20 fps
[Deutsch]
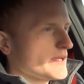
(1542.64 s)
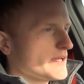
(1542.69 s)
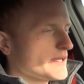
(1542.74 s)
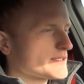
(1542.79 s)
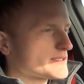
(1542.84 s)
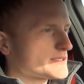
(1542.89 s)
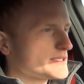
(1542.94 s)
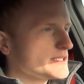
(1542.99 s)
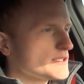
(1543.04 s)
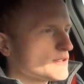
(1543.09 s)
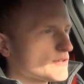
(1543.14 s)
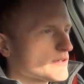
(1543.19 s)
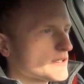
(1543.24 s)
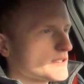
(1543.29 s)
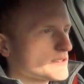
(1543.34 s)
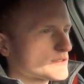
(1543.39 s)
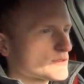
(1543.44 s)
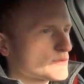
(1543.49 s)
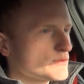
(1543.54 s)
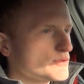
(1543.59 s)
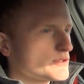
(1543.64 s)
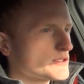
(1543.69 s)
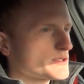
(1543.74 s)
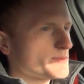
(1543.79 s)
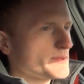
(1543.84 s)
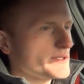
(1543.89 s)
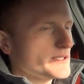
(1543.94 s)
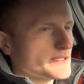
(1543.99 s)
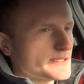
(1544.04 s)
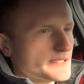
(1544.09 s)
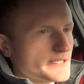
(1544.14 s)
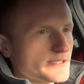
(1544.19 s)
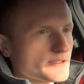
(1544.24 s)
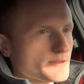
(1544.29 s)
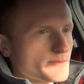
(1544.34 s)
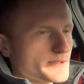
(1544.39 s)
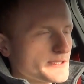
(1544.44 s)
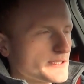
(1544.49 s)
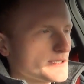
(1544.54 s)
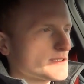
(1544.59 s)
Er zieht auch ganz gut. Ich bin jetzt hier
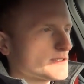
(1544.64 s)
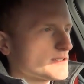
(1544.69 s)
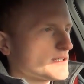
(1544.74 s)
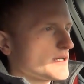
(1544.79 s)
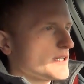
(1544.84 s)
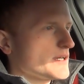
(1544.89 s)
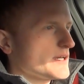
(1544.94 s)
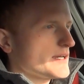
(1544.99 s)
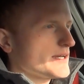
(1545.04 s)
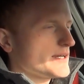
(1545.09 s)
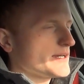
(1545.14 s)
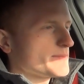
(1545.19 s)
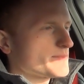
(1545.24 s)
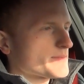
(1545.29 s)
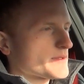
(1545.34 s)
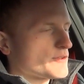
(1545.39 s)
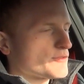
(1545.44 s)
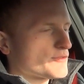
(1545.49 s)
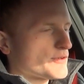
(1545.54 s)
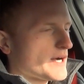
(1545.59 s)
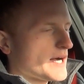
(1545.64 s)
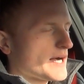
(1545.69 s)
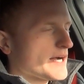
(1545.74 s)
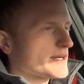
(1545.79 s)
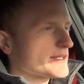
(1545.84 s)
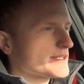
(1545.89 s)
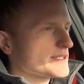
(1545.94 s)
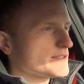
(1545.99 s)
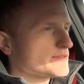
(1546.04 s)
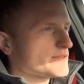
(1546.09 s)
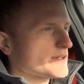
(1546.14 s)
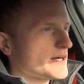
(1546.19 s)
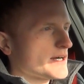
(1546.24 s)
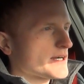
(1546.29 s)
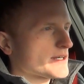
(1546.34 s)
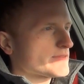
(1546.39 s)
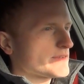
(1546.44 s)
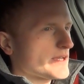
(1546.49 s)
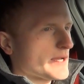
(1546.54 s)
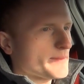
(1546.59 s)
so ein bisschen ähm, gefahren, den
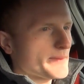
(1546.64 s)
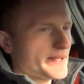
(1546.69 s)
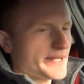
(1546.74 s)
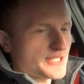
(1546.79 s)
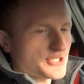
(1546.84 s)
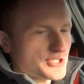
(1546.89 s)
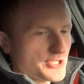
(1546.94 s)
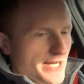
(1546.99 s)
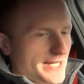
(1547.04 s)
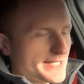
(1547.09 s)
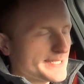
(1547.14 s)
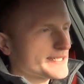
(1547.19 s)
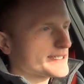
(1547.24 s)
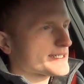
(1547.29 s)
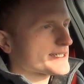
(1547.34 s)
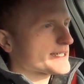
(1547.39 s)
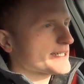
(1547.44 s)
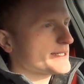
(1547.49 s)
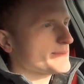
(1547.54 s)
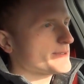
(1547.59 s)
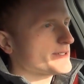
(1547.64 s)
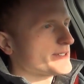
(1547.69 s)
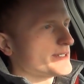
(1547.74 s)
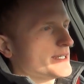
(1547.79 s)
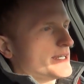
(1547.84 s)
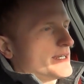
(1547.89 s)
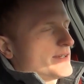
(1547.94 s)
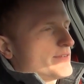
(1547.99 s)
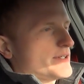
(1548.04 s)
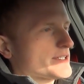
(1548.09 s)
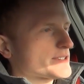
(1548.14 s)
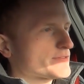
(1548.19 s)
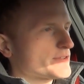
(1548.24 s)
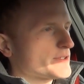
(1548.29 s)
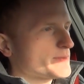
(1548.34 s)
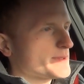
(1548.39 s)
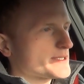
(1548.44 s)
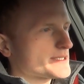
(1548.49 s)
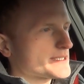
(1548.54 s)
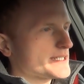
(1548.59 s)
Wagen. Wir haben ja das Schaltgetriebe, was
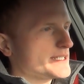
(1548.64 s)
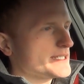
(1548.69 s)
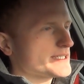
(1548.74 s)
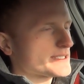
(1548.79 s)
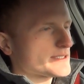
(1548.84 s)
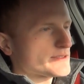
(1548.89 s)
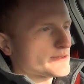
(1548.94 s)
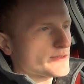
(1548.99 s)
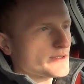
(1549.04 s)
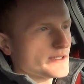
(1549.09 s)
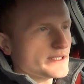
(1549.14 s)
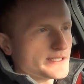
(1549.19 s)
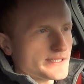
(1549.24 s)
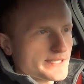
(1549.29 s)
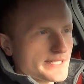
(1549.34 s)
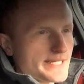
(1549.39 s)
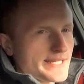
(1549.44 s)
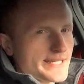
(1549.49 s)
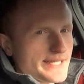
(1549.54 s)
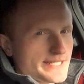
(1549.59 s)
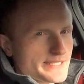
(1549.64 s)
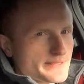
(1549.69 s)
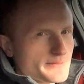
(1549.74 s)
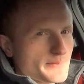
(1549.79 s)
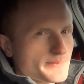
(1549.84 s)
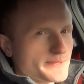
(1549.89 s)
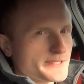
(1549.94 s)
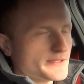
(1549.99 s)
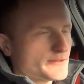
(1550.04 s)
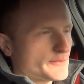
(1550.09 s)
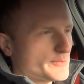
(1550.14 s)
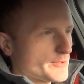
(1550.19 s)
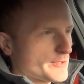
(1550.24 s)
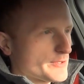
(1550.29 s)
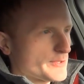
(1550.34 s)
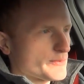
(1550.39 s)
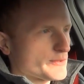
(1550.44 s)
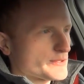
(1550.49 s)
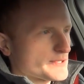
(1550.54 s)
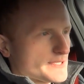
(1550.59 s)
für einen Mercedes natürlich erstmal ein bisschen
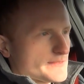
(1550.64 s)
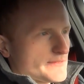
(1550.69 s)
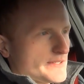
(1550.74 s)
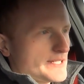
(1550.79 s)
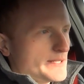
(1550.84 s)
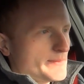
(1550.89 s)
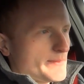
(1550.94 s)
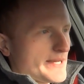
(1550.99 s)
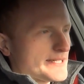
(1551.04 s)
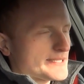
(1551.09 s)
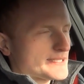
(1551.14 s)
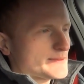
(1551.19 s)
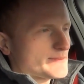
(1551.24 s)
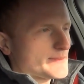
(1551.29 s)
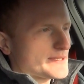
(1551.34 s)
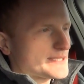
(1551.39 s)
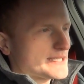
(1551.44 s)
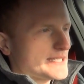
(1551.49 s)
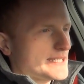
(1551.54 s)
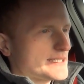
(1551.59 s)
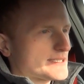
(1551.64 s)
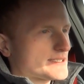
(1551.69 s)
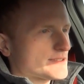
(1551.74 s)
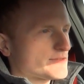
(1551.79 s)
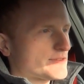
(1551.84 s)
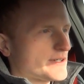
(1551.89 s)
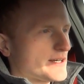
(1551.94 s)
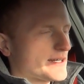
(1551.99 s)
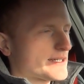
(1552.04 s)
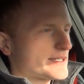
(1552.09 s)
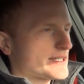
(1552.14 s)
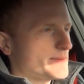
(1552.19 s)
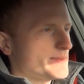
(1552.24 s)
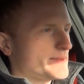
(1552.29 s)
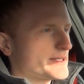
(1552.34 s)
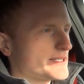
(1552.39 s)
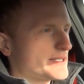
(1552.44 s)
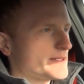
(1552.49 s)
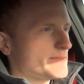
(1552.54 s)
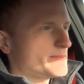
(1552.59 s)
kurios ist, weil die meisten Mercedes fahren ja
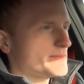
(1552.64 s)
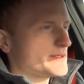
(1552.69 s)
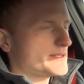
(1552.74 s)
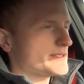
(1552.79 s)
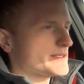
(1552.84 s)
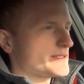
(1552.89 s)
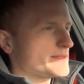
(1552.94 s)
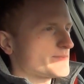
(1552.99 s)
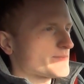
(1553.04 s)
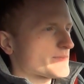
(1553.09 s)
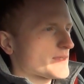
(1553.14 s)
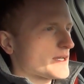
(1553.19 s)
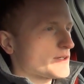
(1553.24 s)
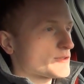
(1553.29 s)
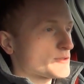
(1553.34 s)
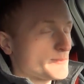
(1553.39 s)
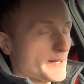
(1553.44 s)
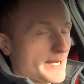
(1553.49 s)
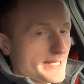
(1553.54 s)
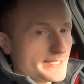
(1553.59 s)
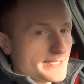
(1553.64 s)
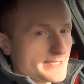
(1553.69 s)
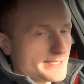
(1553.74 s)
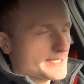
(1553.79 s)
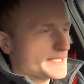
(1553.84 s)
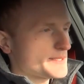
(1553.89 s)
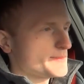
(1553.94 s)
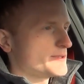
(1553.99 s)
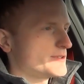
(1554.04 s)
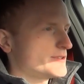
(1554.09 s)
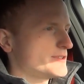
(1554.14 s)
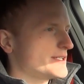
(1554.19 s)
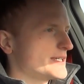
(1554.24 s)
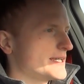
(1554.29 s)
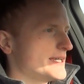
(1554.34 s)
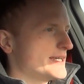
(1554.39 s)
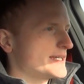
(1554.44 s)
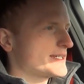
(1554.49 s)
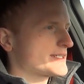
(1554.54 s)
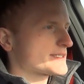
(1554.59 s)
mit einem ähm, Automatikgetriebe durch die
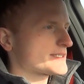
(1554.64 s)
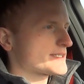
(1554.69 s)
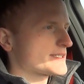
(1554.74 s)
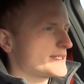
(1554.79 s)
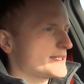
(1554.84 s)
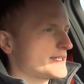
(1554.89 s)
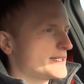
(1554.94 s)
Gegend.